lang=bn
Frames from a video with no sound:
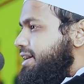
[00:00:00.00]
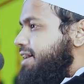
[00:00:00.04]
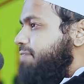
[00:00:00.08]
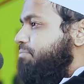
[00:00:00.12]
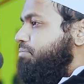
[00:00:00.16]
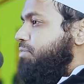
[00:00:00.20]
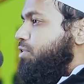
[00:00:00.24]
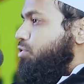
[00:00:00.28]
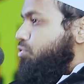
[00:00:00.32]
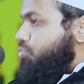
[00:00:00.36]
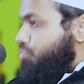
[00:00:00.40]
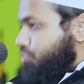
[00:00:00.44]

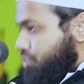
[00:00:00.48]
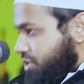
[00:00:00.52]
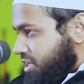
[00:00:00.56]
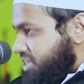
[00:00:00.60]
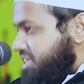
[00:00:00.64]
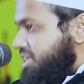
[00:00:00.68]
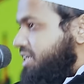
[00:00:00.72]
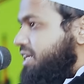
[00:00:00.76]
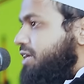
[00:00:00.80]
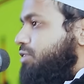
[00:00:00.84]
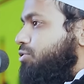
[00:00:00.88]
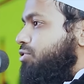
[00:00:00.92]
আপনি উপরে
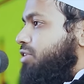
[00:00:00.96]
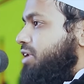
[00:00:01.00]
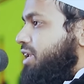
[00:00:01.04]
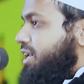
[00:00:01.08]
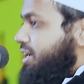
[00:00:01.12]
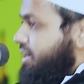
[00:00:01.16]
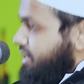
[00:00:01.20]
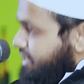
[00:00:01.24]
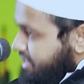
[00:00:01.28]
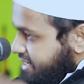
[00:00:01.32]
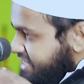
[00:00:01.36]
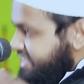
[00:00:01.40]
যেটা করেন
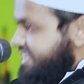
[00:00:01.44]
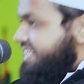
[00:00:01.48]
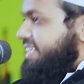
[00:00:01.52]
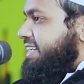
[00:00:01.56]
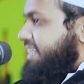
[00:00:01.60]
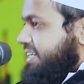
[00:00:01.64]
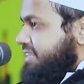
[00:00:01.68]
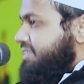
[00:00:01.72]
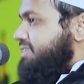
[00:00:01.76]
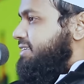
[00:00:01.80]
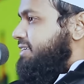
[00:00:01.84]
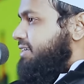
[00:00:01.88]
এটা ঠিক
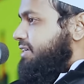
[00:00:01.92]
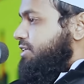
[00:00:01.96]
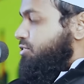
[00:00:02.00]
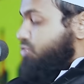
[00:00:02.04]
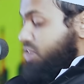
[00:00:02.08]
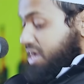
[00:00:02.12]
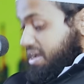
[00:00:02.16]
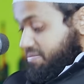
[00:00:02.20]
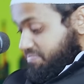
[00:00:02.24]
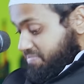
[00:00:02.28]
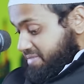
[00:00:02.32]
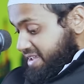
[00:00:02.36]
আছে
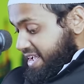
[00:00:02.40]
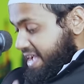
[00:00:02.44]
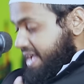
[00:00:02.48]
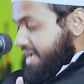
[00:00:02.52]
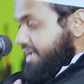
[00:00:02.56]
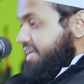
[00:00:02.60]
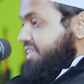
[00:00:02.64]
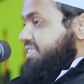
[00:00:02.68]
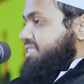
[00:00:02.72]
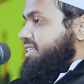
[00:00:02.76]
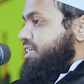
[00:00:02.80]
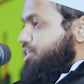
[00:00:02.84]
কিন্তু আপনি
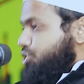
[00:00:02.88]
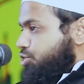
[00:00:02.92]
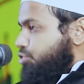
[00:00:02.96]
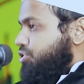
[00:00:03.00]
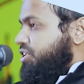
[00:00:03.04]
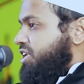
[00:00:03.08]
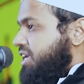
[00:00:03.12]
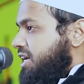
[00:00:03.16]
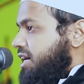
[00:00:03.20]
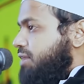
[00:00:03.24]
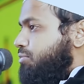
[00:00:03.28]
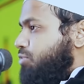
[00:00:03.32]
আগে যে
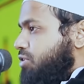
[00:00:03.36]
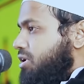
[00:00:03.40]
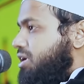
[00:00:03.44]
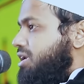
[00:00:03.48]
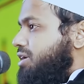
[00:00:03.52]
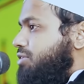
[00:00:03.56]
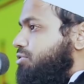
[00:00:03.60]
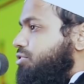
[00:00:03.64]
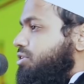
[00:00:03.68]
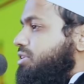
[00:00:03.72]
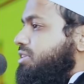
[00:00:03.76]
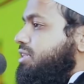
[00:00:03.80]
সঠিক
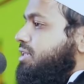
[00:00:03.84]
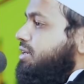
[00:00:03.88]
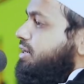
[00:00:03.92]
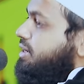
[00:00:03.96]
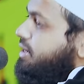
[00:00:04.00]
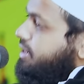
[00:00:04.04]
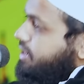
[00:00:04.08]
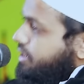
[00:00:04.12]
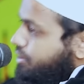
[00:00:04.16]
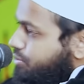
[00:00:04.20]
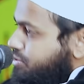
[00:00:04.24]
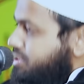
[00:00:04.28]
আমলটা করতেন
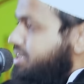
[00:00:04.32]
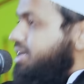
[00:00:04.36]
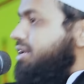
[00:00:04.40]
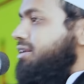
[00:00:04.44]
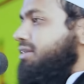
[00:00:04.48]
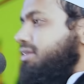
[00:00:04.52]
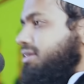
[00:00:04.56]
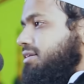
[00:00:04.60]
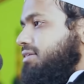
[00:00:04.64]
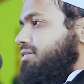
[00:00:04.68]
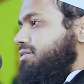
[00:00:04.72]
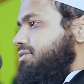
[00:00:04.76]
এটা কেন
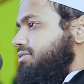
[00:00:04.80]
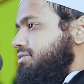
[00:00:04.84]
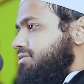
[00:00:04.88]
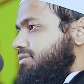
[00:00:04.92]
ছাড়লেন